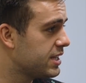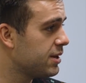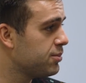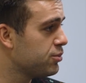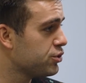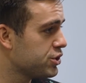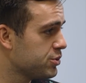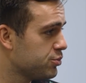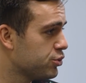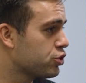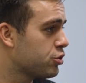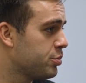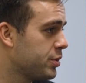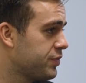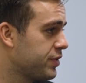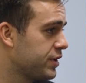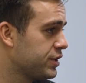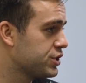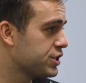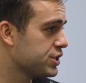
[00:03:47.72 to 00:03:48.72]
Там можно будет
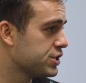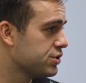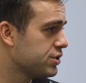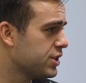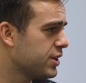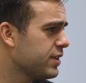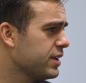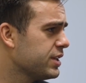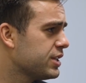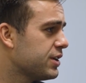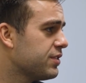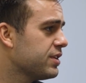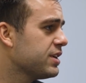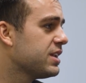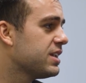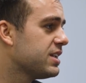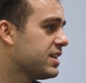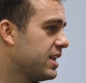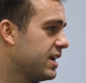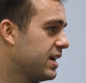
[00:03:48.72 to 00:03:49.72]
купить франшизу. Давай, давай
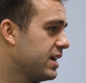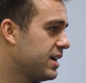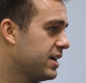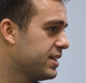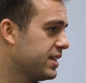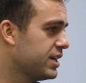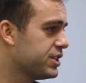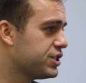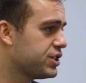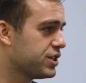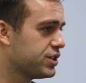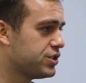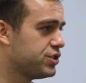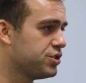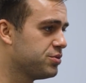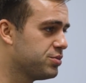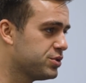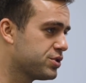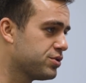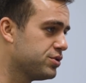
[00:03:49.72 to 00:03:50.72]
для наших
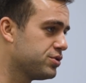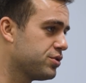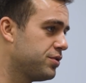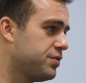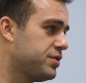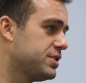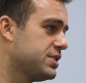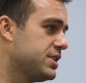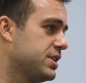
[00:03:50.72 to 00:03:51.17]
что-нибудь какой-нибудь офер